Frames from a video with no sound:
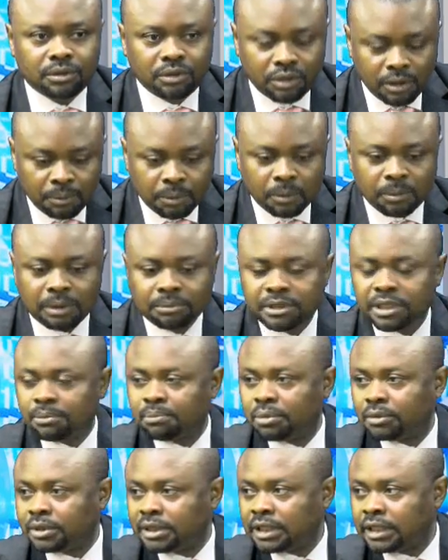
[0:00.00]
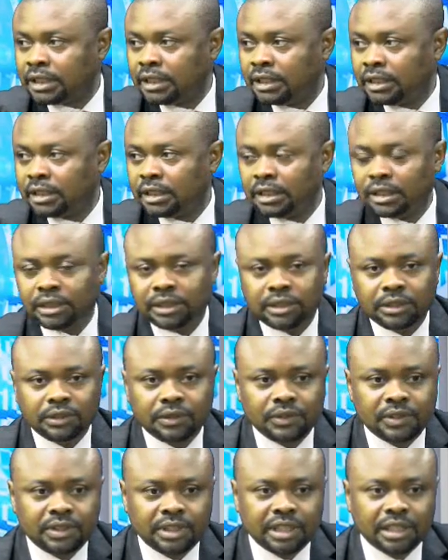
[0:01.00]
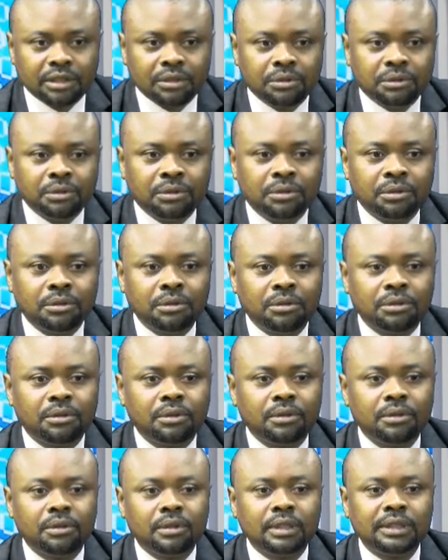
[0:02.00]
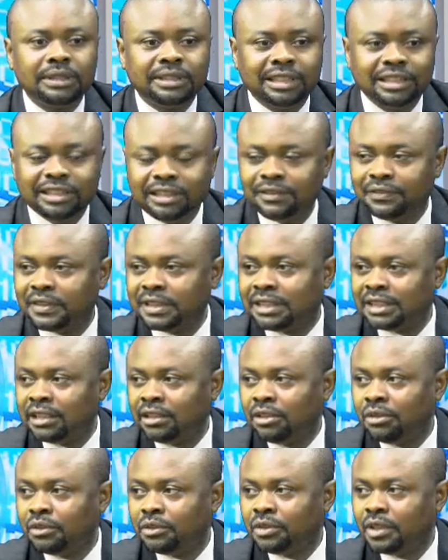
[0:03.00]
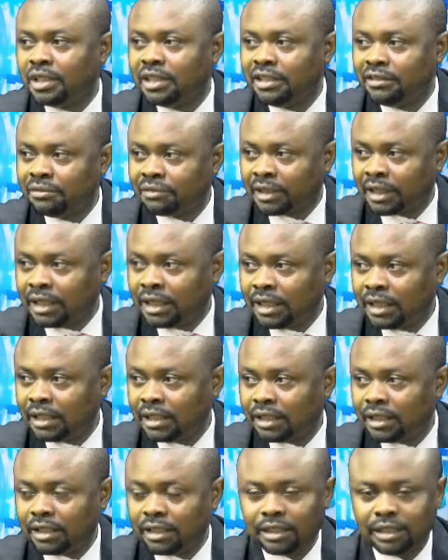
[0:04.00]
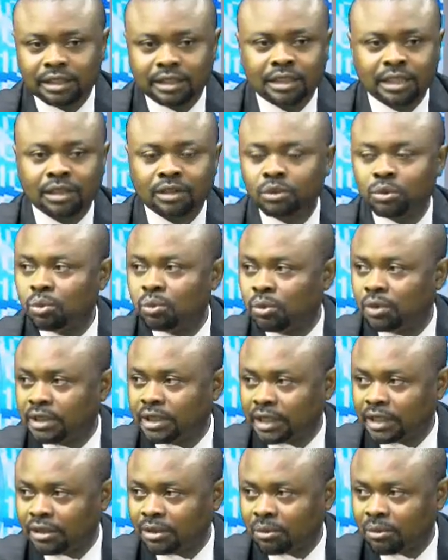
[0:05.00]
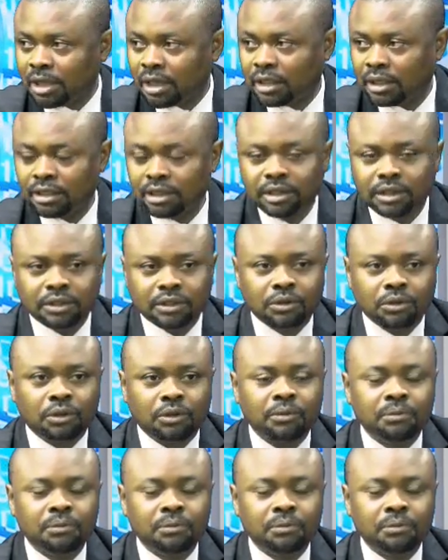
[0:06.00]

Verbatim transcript: un problème s'est posé c'est que c'est difficile de livrer dans tout le territoire. Donc